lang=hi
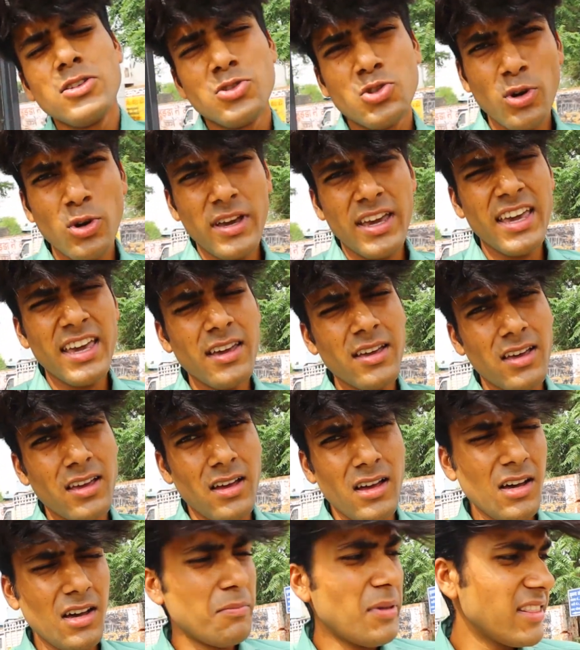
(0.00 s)
जो है
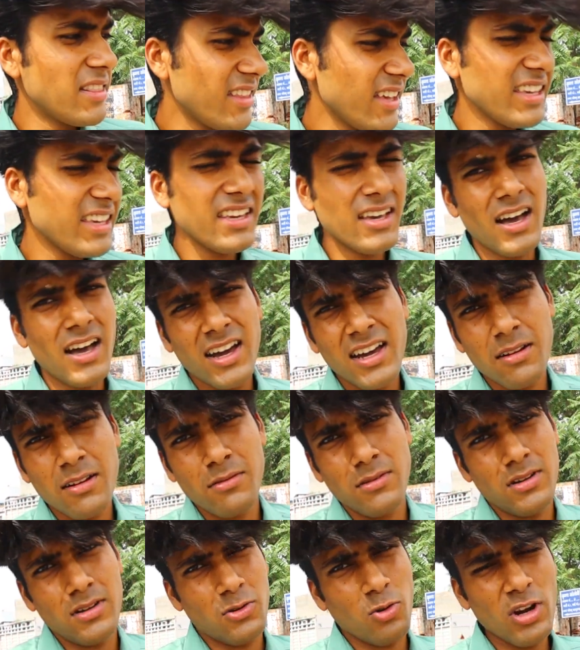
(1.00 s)
बंदे अगर
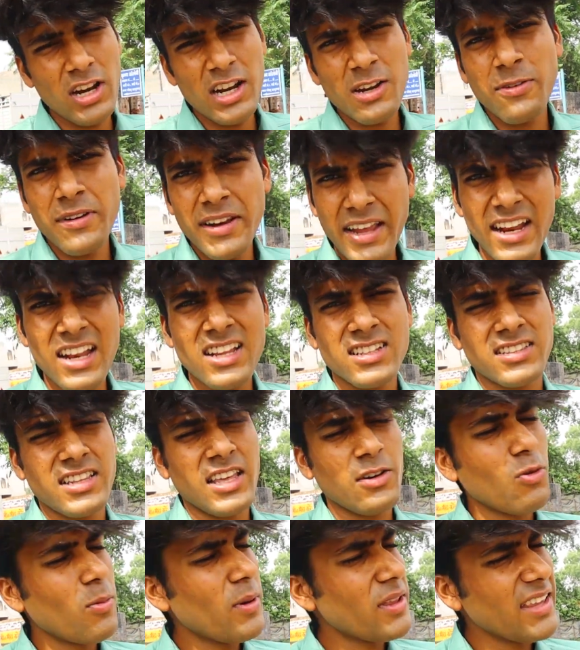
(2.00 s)
रॉयल इनफील्ड नहीं ले
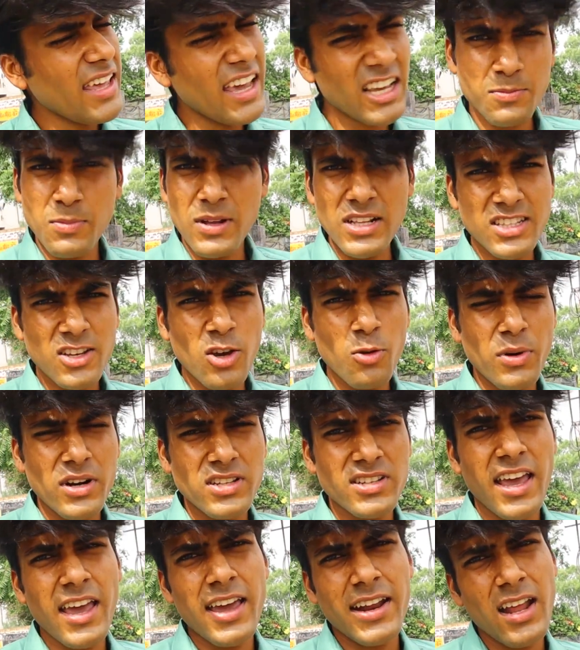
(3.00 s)
सकते वो बंदे एक्सपल्स के
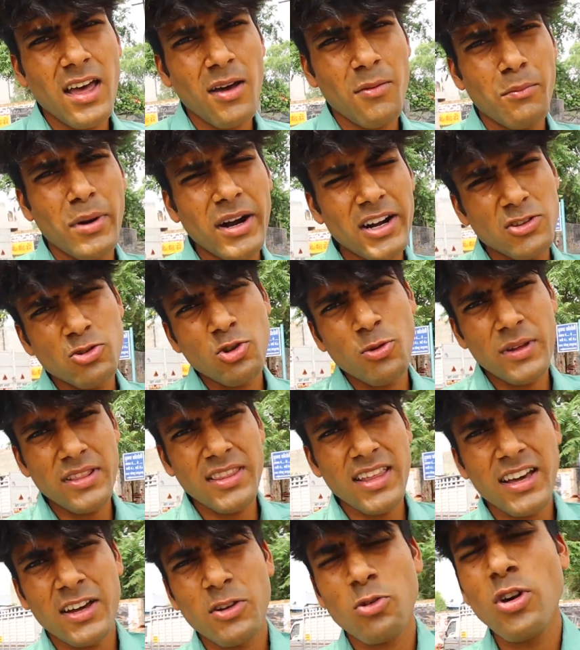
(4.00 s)
ऊपर जाए है ना बट जो
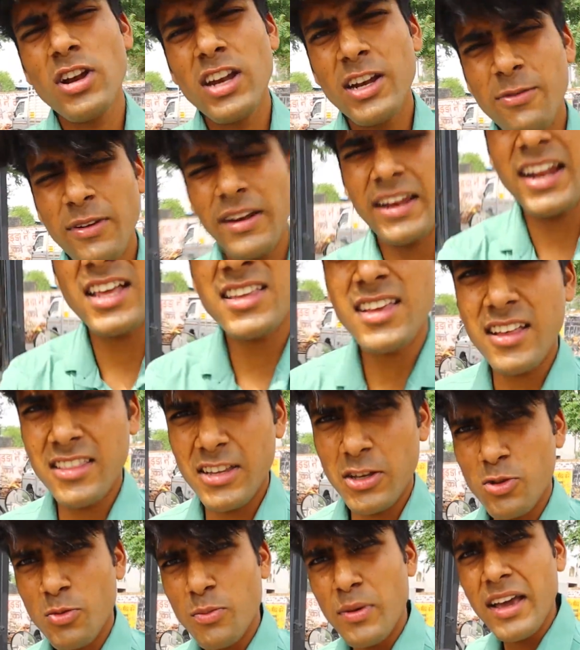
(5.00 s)
बंदे अगर रॉयल इनफील्ड लेना
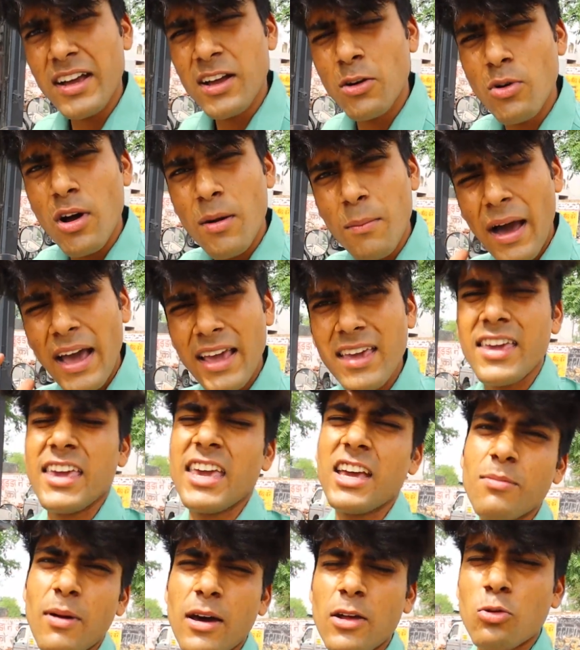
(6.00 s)
चाहते हैं तो मैं कहूँगा भाई
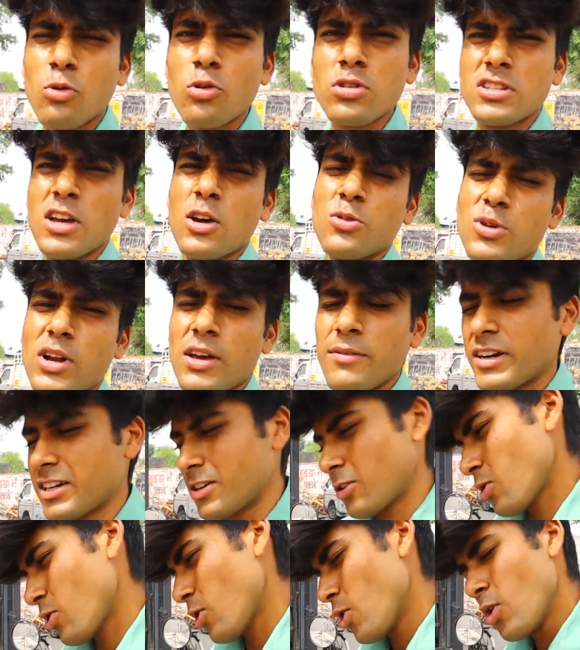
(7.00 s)
एक बार रुक जाओ थोड़ा वेट
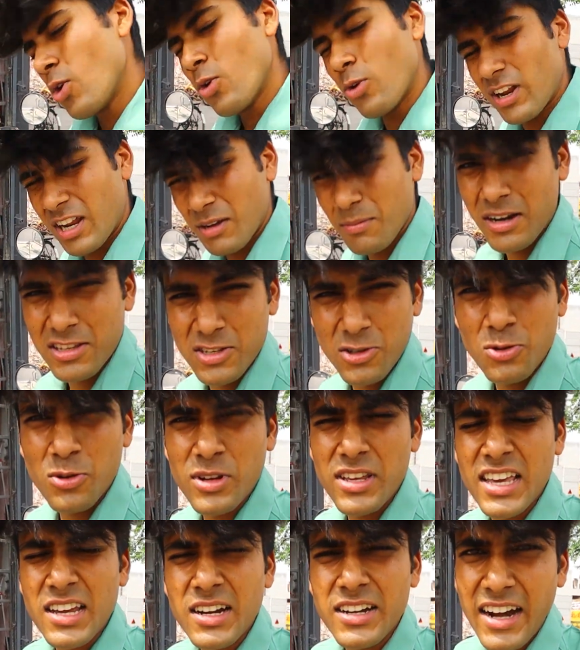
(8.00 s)
करो और एक बार
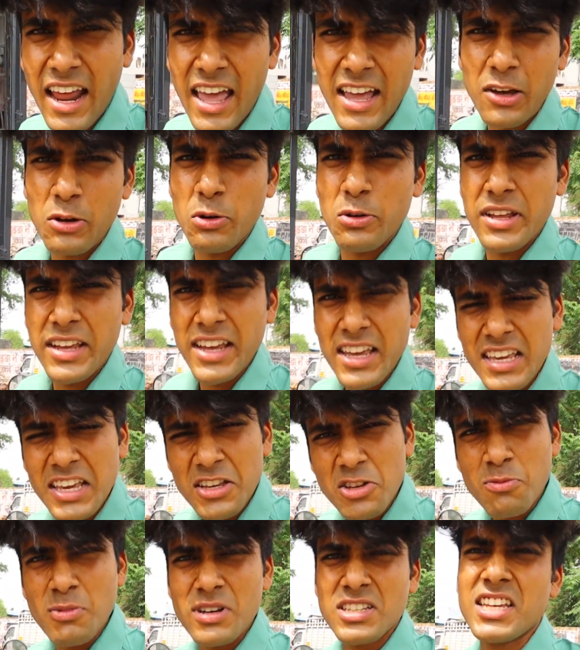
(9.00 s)
ज़रूर ये ट्राई करो ठीक है
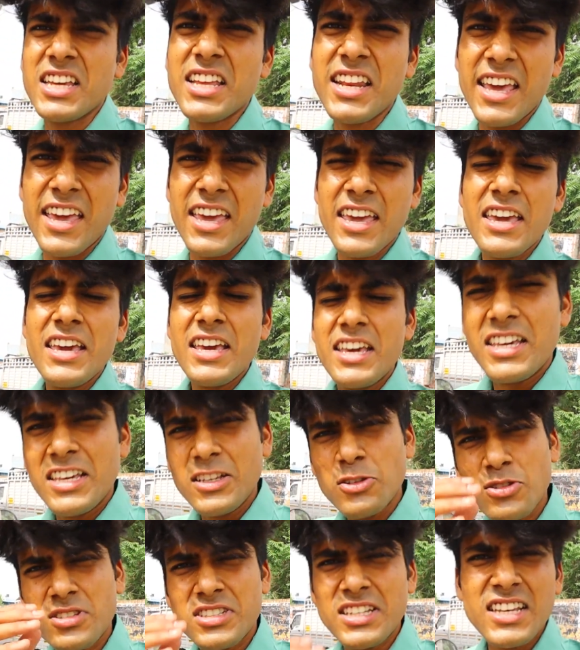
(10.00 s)
ये जो मशीन है
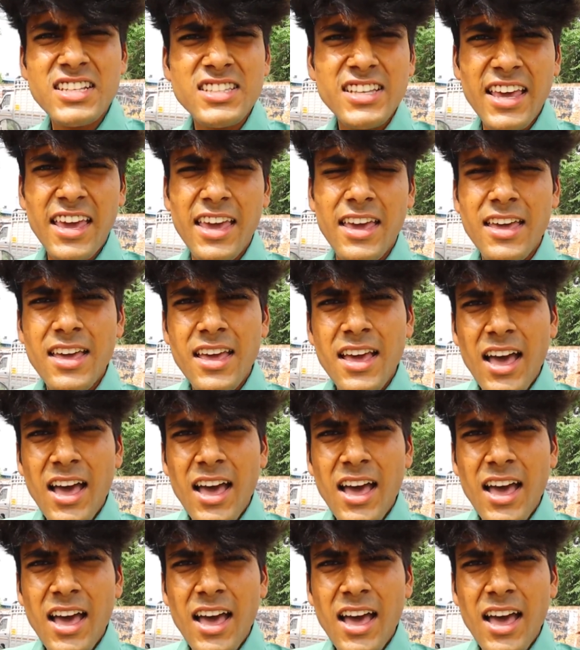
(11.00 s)
ये जो चीज़ है